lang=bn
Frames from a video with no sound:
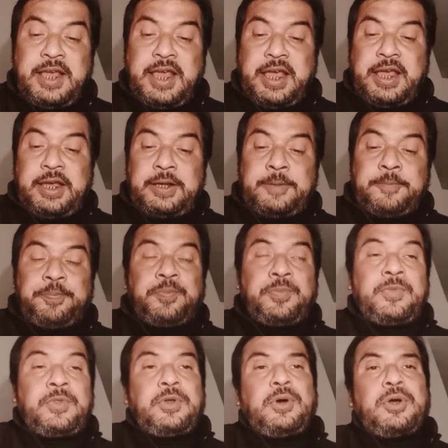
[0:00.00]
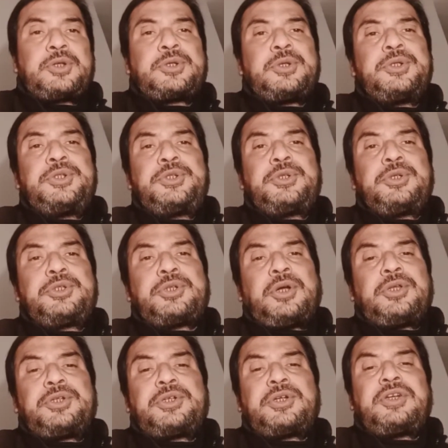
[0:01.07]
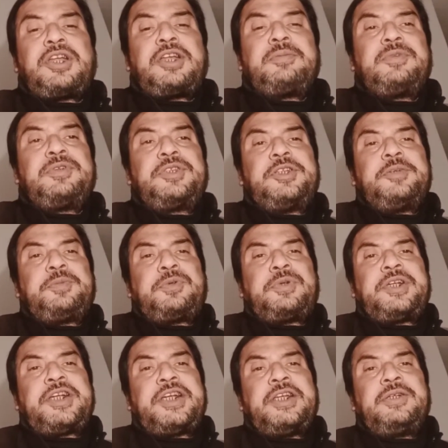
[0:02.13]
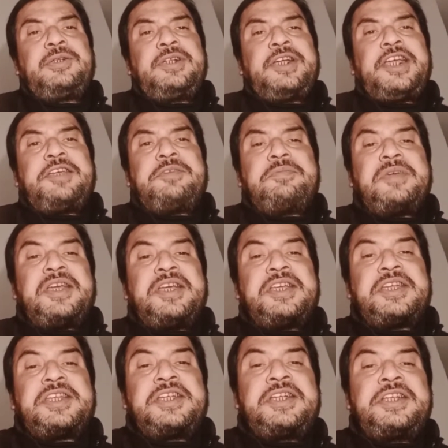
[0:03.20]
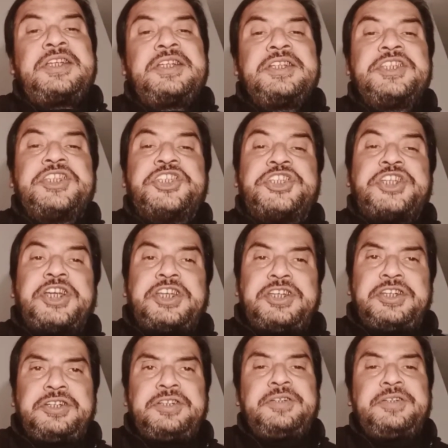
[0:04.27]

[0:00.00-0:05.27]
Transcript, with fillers: এক অসহ্য যন্ত্রণার মধ্যে পড়ে গেল এই মেয়েটি জেন